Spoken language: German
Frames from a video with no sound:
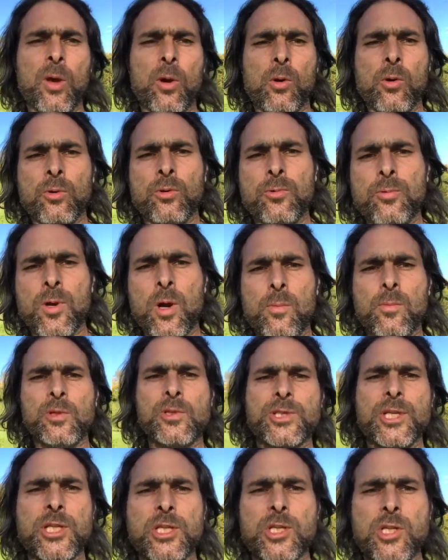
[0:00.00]
Und wir haben
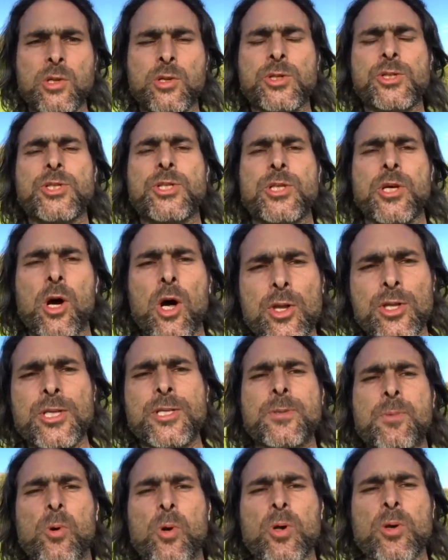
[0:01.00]
uns entschlossen, ja,
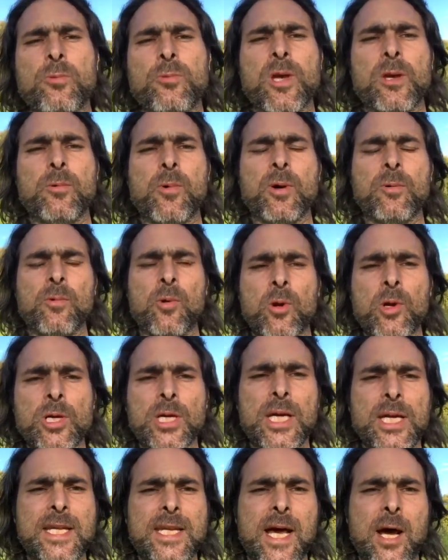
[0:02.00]
das wollen wir, weil wir
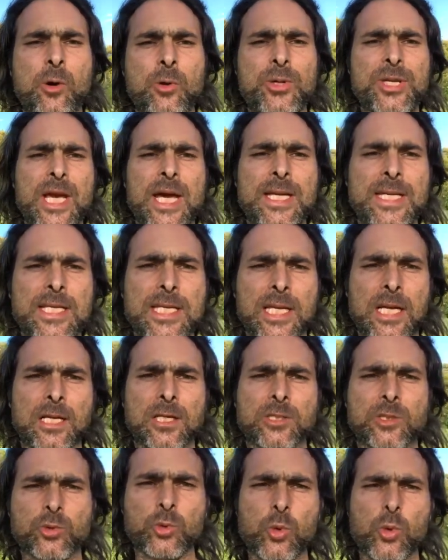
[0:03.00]
wollen genau die
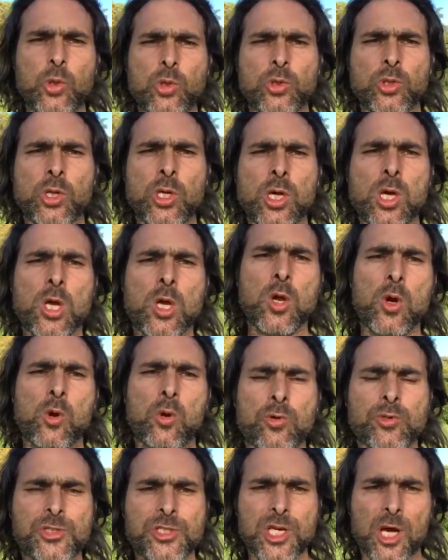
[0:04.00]
Artikel suchen
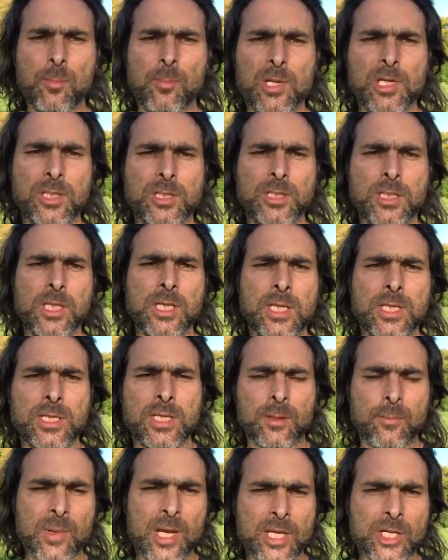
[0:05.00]
und sammeln,
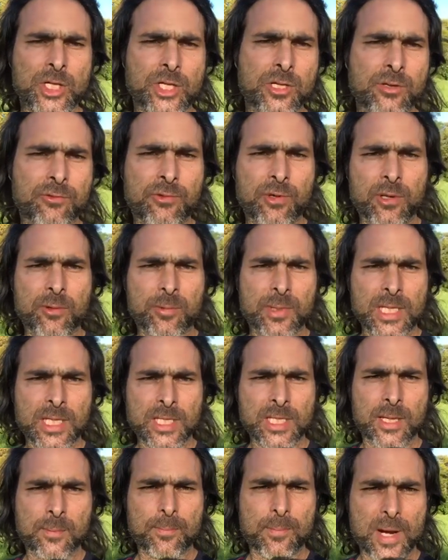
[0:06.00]
die Menschen für den
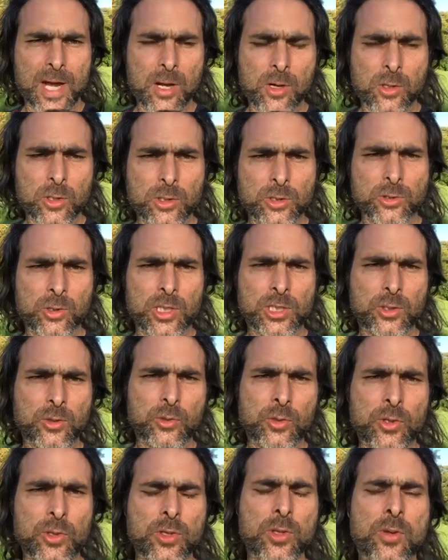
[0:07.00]
Winter brauchen dort
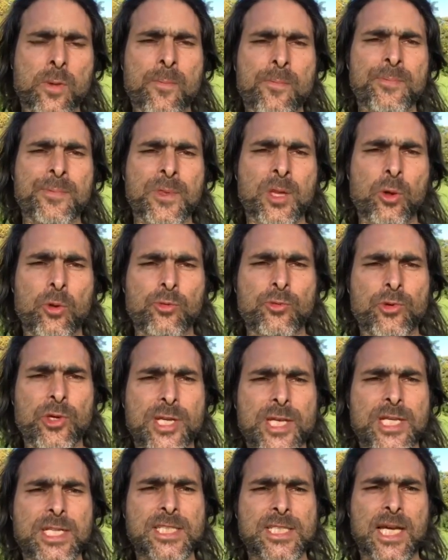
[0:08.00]
unten und für
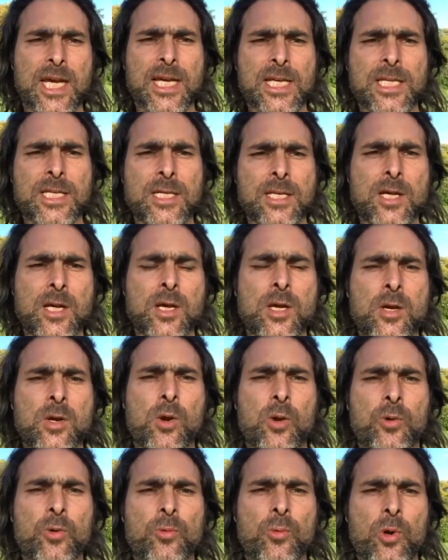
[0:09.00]
die Zeit
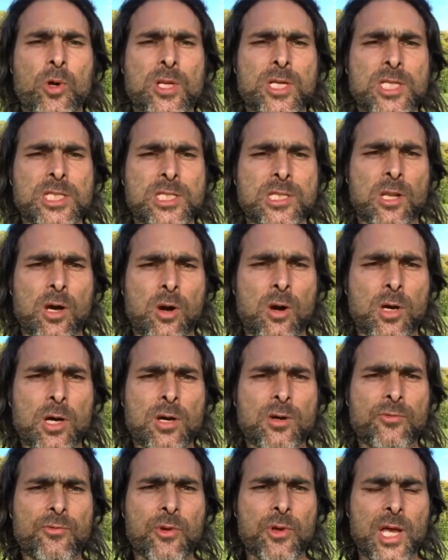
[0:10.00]
und wollen das
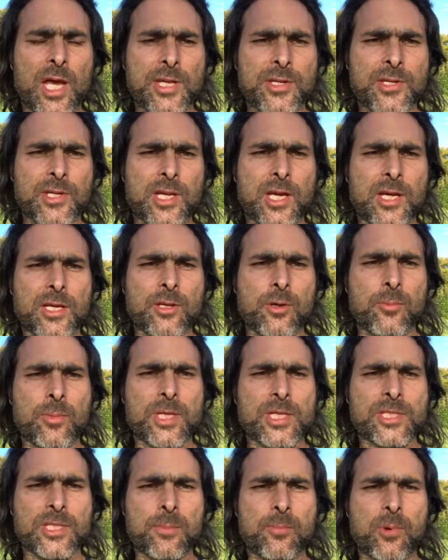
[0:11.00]
Lager von Attica
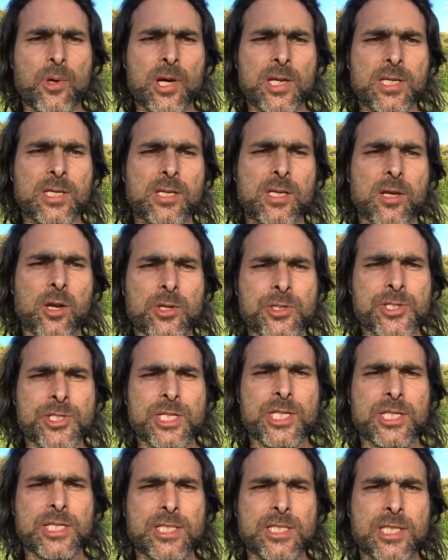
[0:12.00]
Human Support ganz
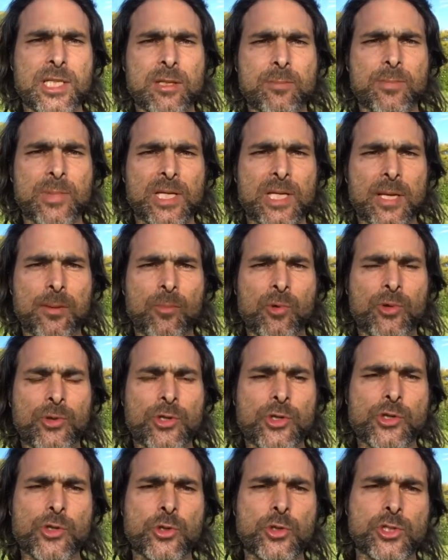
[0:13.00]
gezielt mit dem
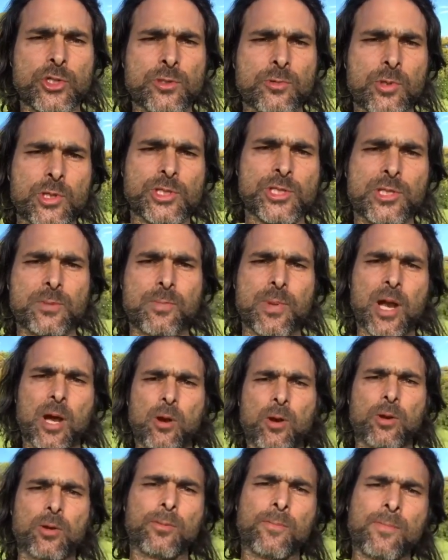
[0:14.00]
unterstützen, was sie
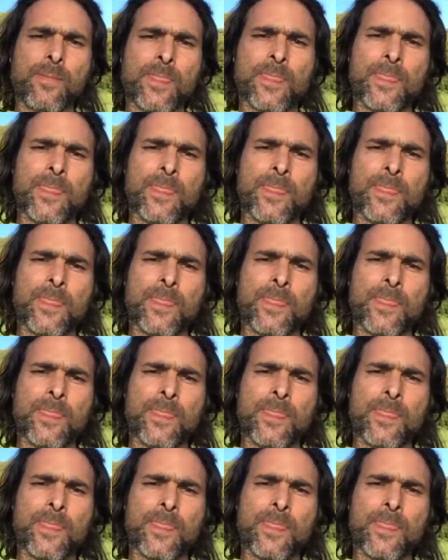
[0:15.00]
brauchen.